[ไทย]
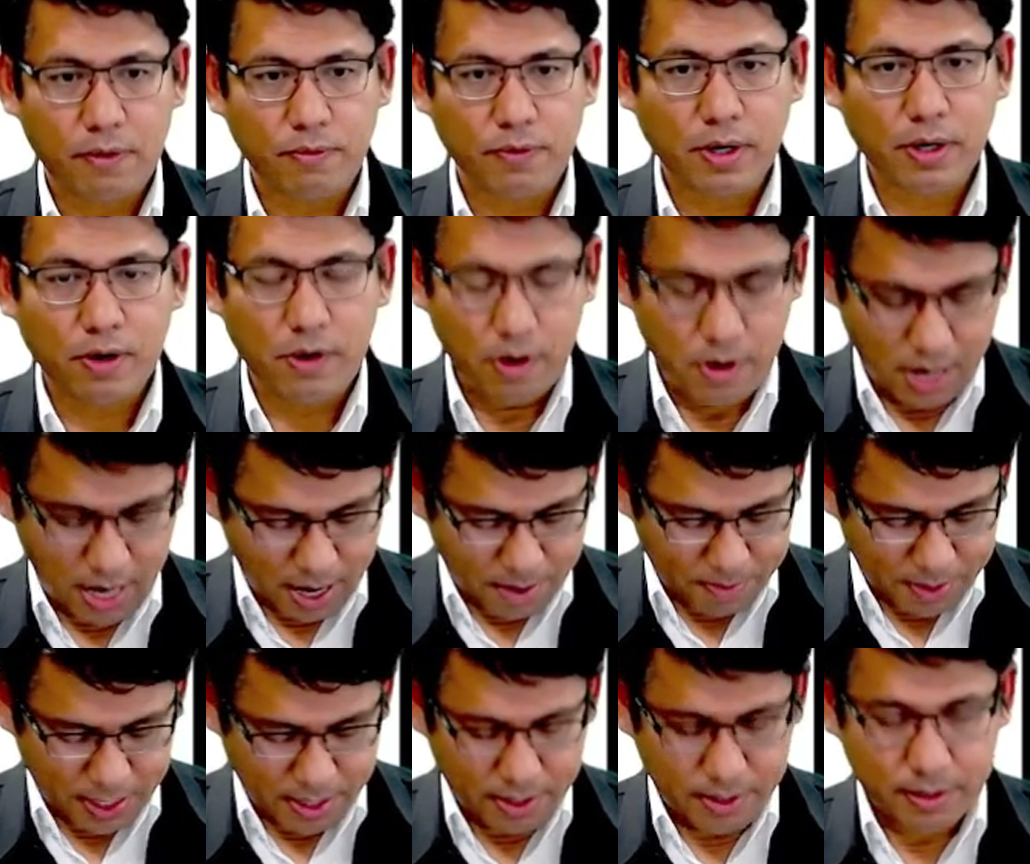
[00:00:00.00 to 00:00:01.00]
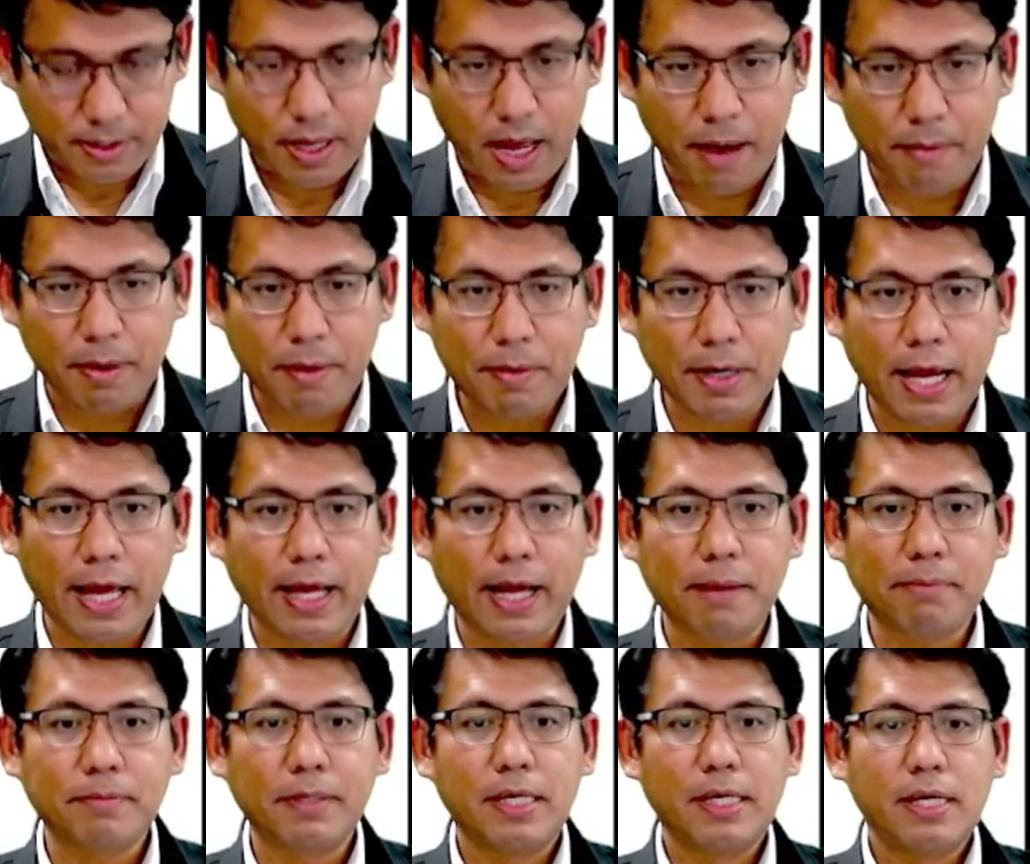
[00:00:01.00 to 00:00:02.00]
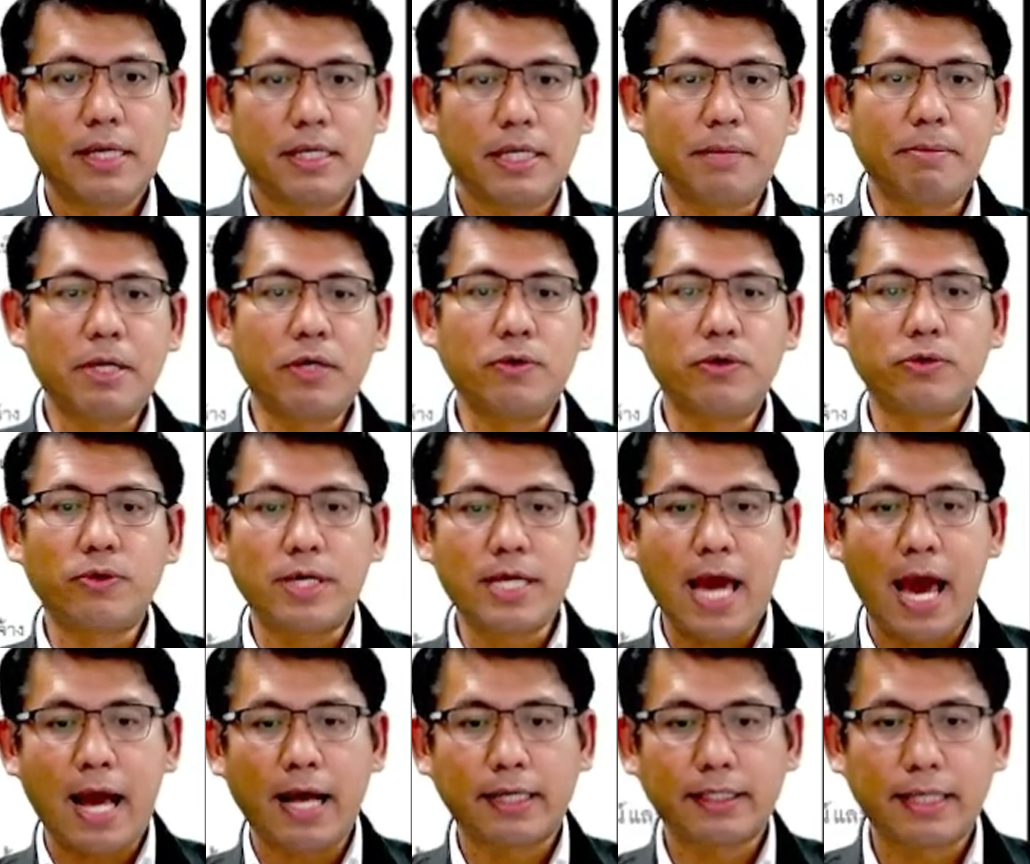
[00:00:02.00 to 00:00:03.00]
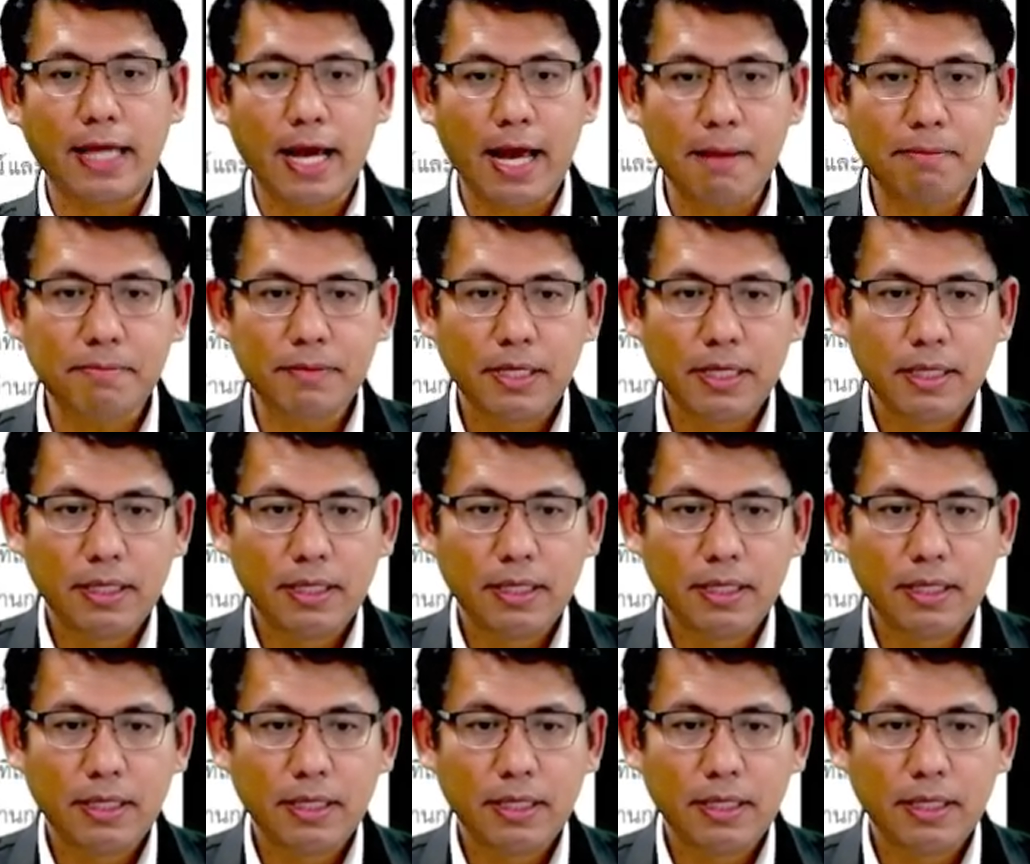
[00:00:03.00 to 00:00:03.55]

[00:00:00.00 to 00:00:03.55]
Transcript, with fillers: หัวข้อหายไปไม่เป็นไรครับนี้มาดูตัวอย่างนะครับ